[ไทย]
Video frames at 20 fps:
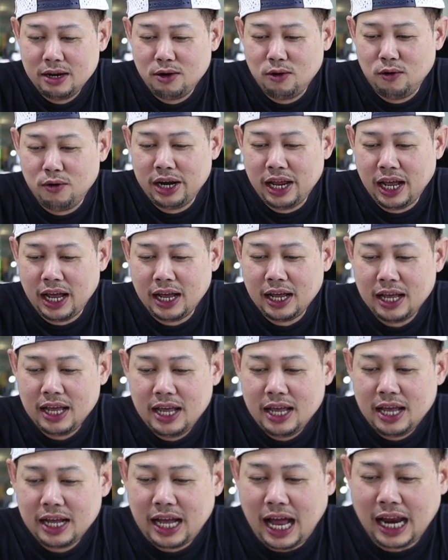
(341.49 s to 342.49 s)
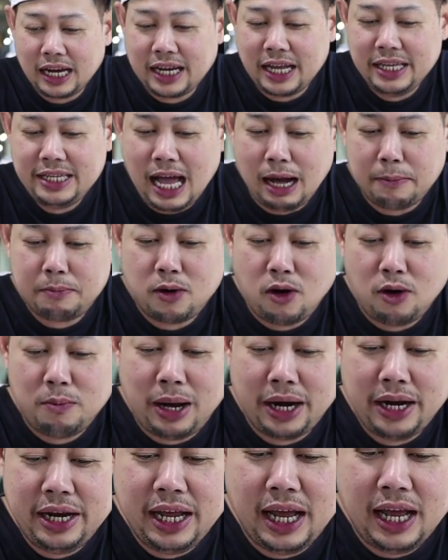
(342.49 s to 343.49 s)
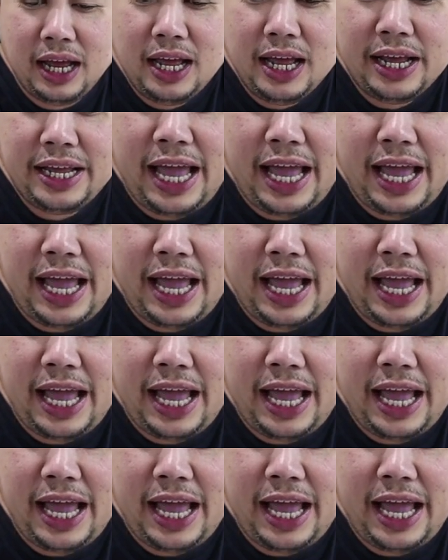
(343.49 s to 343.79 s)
ดูเนี่ย การขยับของมันเนี่ย